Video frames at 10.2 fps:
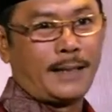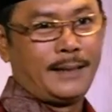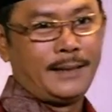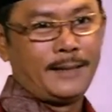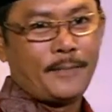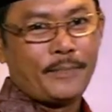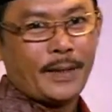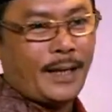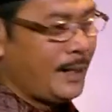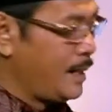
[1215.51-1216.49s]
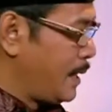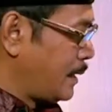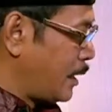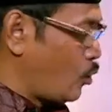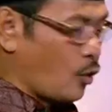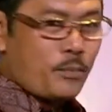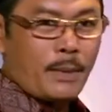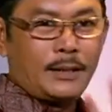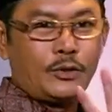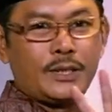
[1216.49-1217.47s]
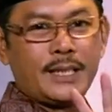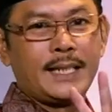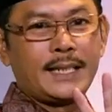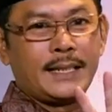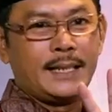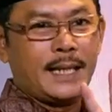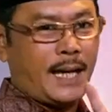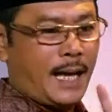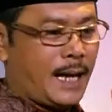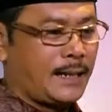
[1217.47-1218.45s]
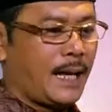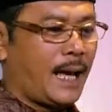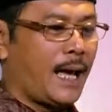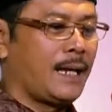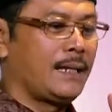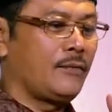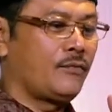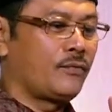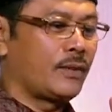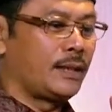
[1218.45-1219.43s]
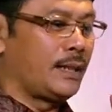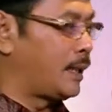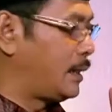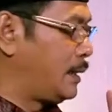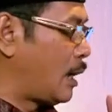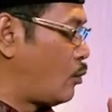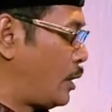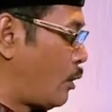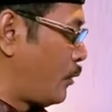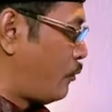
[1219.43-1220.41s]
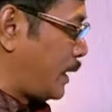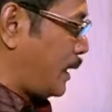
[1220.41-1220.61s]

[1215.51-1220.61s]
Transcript: Ya. Jadi huruf mad itu cirinya tiga. Ada alif ketika didahului oleh fathah.